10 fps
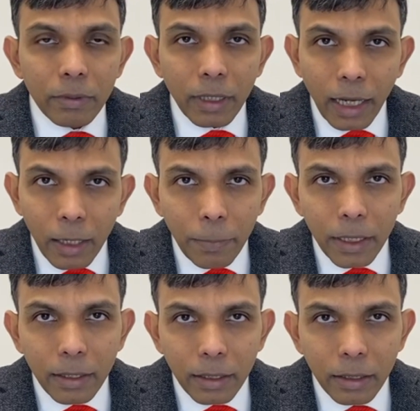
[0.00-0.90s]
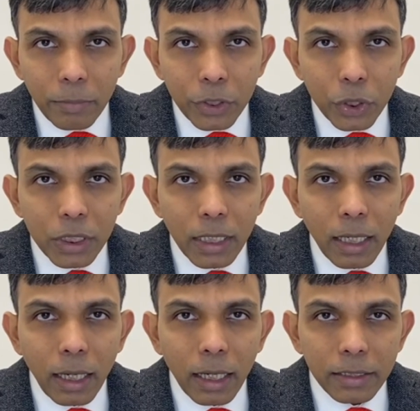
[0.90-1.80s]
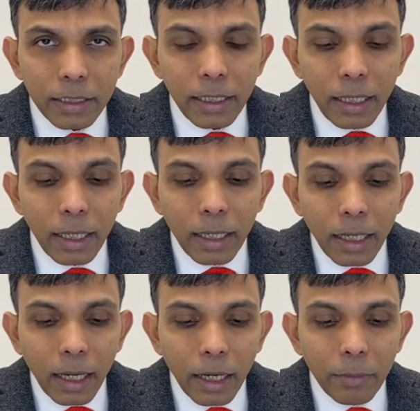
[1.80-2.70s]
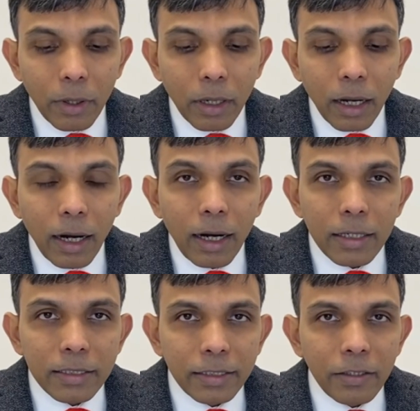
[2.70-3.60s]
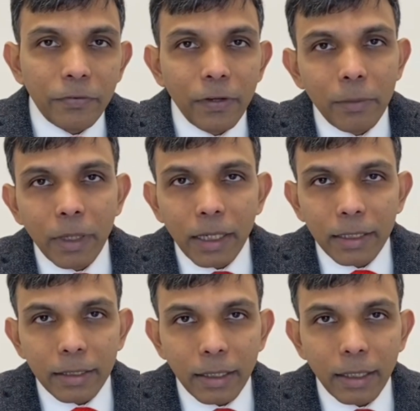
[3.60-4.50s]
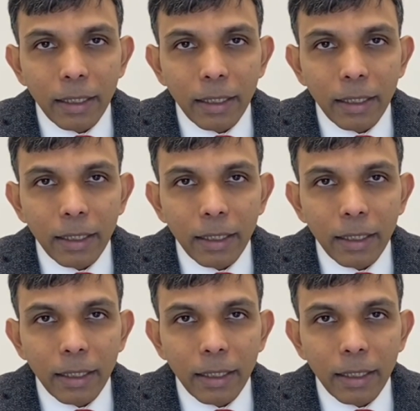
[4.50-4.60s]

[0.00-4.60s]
হেল্পের বিষয়টা আছে এবং আর্টস অ্যান্ড ফিল্মের ক্ষেত্রে